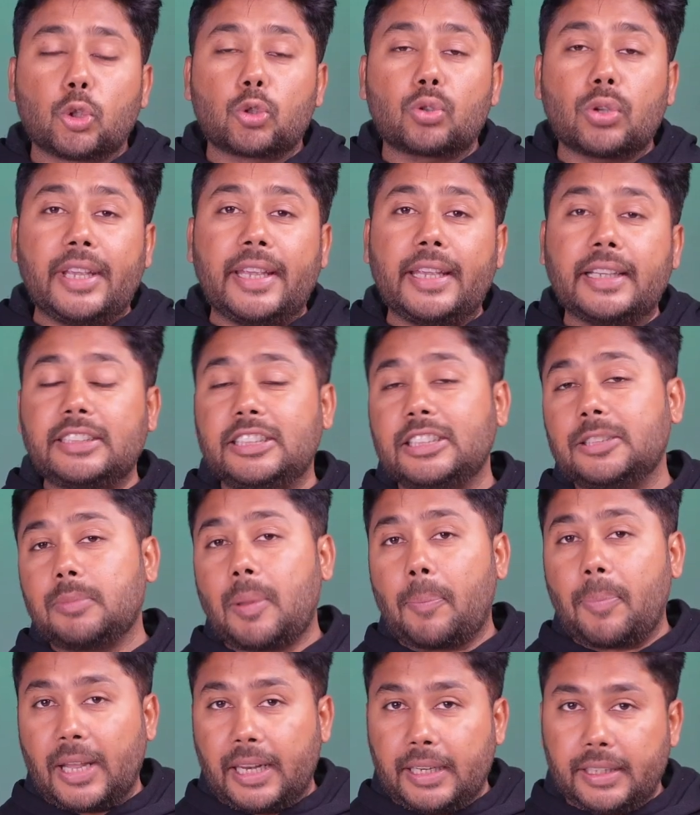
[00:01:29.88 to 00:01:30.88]
दोस्तों एक चीज
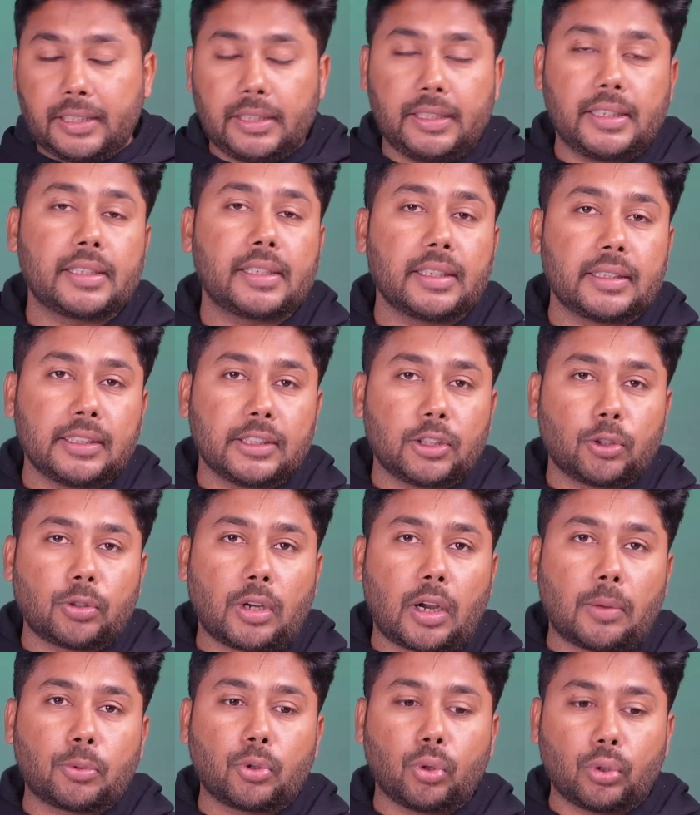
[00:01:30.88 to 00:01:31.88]
मैं पहले क्लियर कर देता हूं
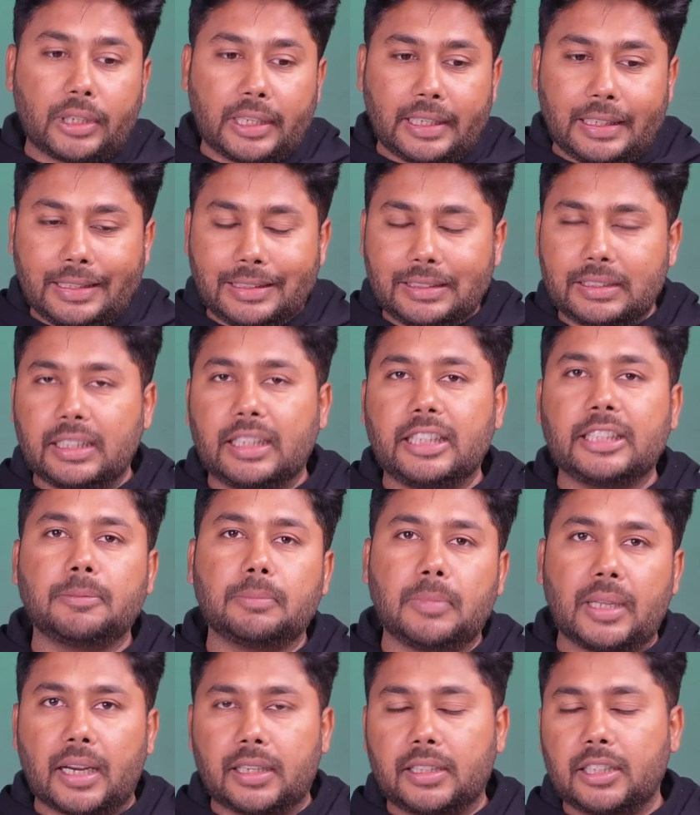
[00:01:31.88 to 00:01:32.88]
आपको कि इस रेंज
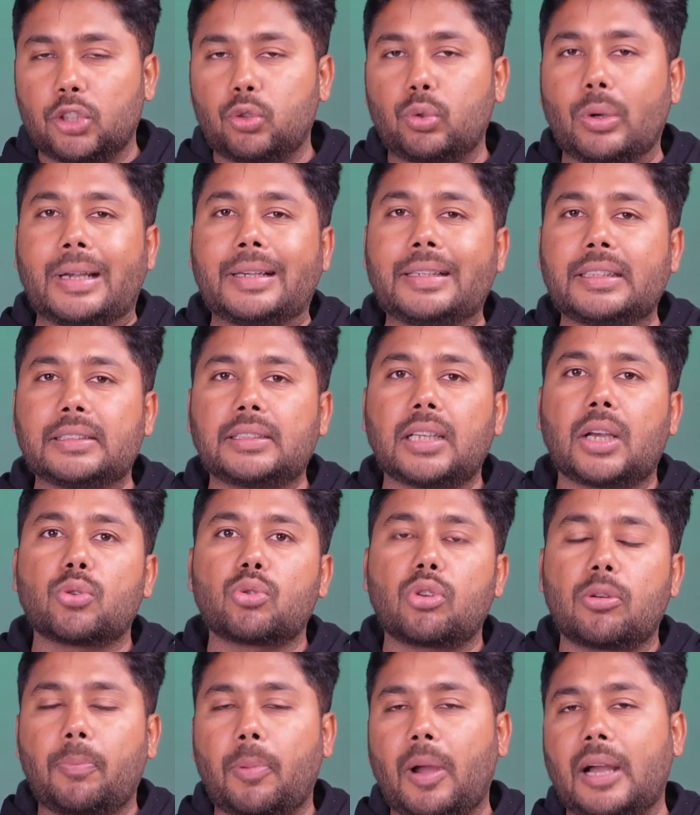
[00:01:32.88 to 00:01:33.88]
में अंडर ट्वेंटी
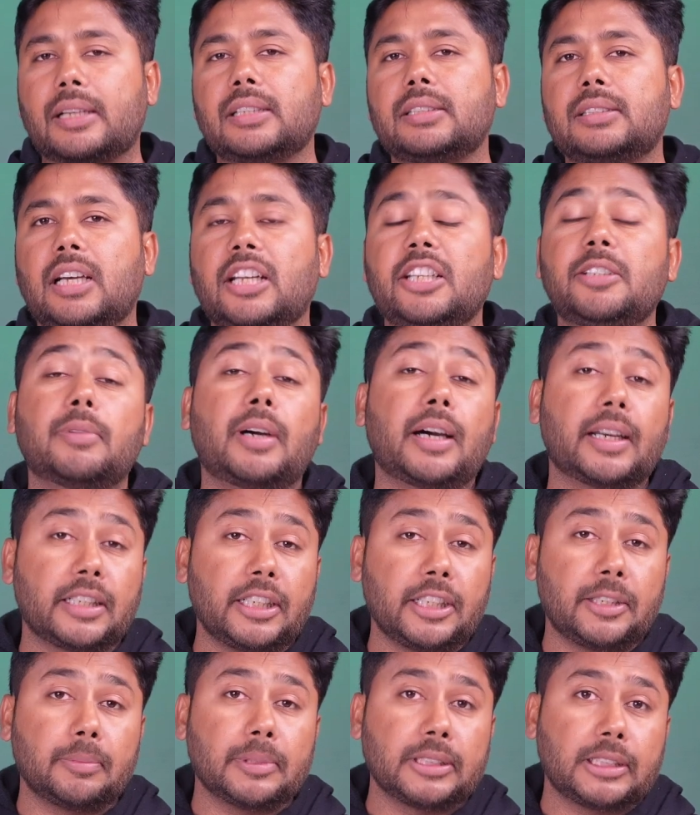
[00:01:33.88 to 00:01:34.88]
पाकिस्तानी
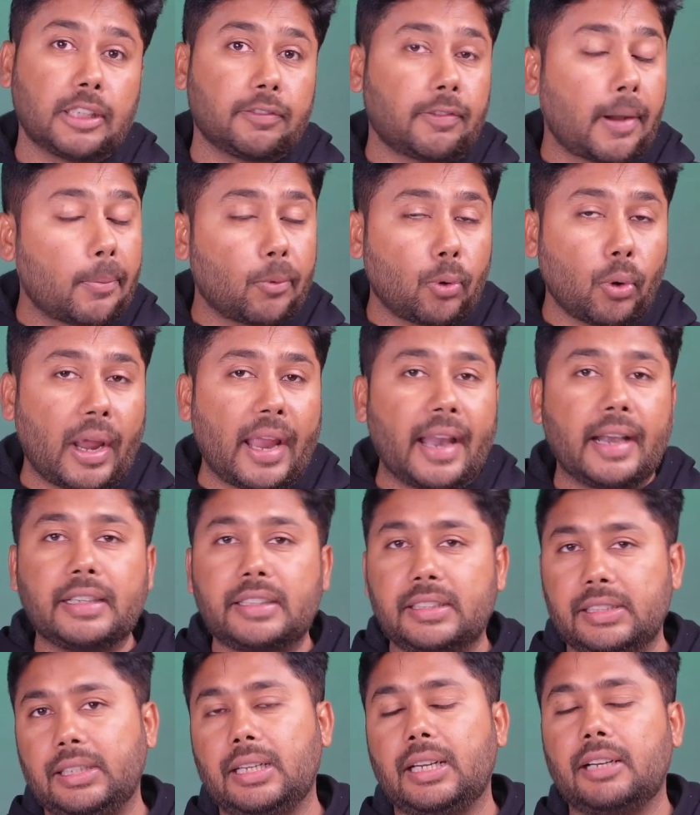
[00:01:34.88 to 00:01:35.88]
मार्केट में सिर्फ आपको
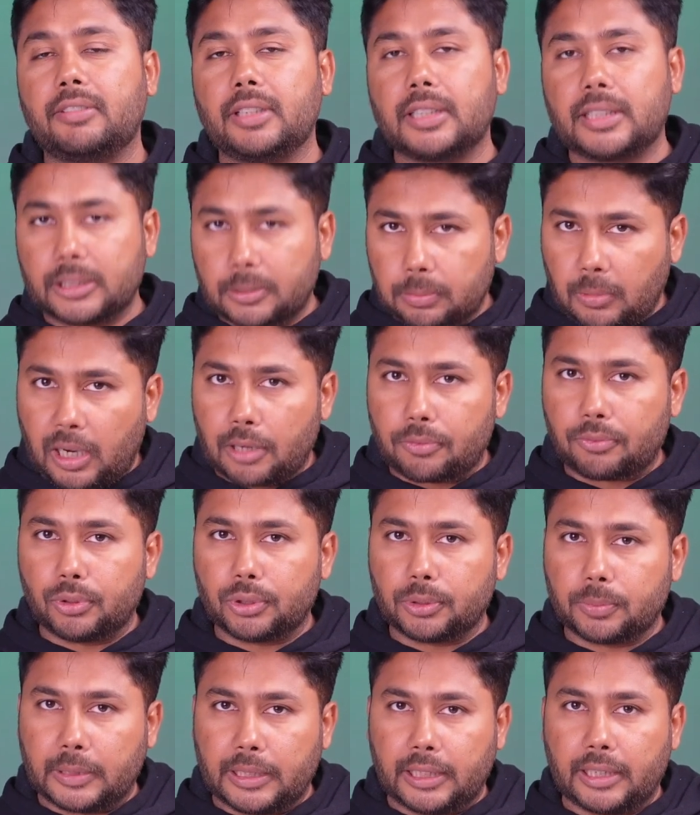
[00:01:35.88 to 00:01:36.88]
एंट्री लेवल के
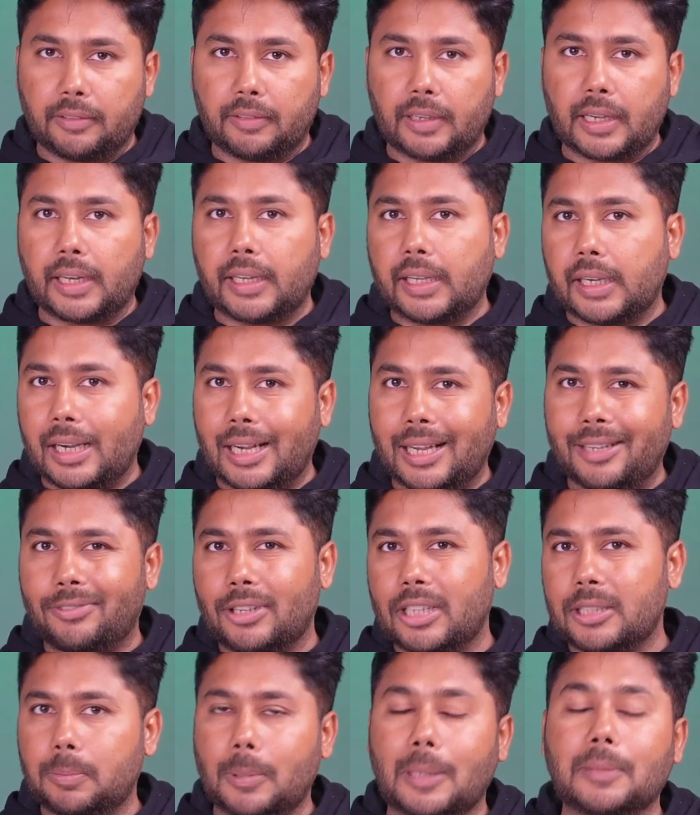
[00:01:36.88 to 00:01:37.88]
स्मार्टफोन्स मिलने वाले हैं हाई
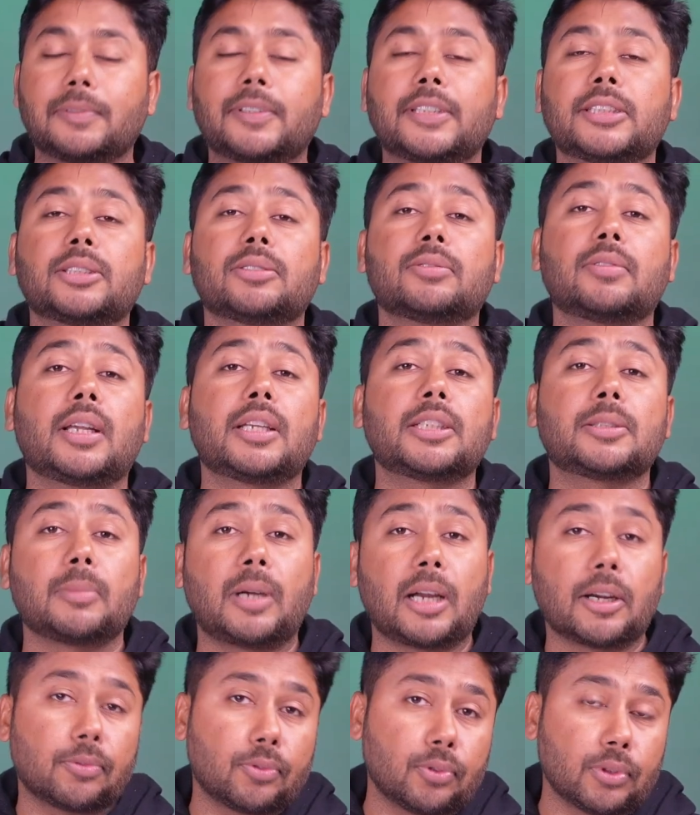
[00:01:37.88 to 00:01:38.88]
फाई स्पेसिफिकेशन वाले
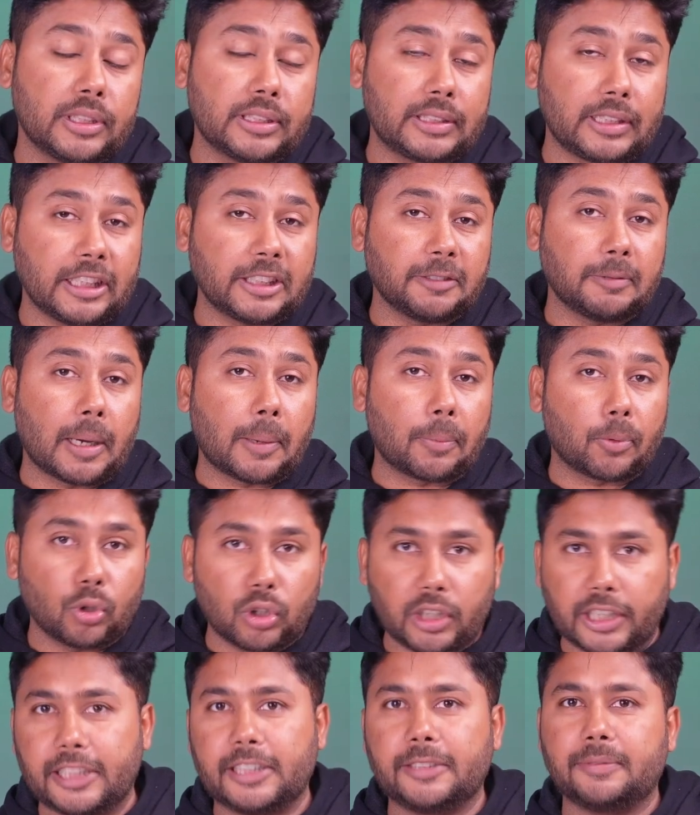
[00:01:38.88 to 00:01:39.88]
स्मार्टफोन इस रेंज में आपको
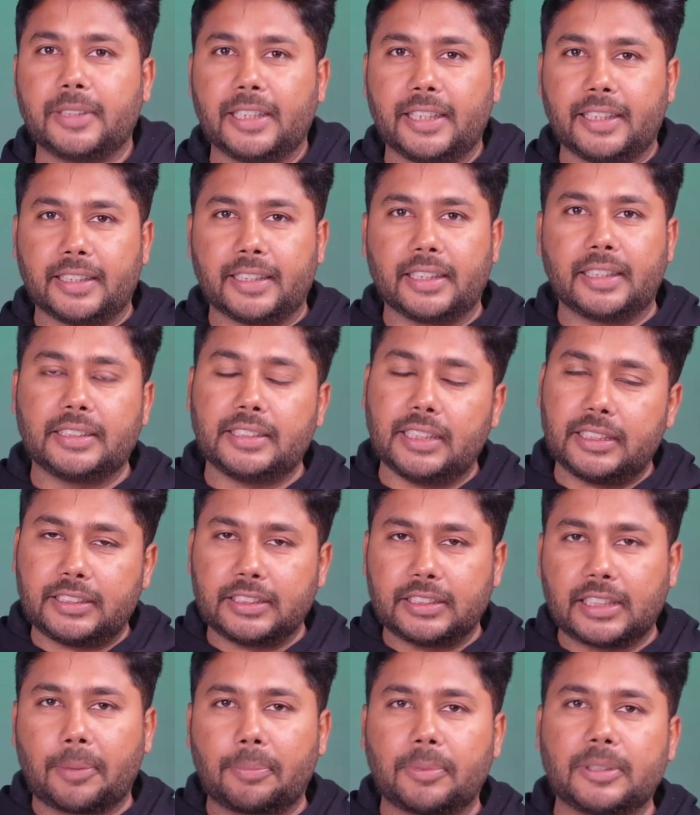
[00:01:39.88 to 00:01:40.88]
नहीं मिलेंगे ये
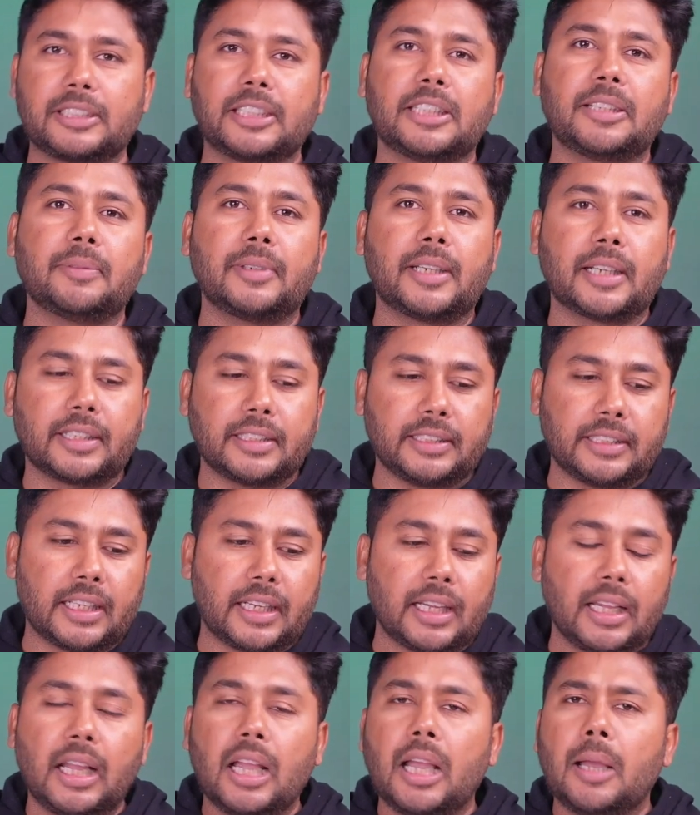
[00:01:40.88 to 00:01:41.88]
चीज़ आपने जेन में रखनी है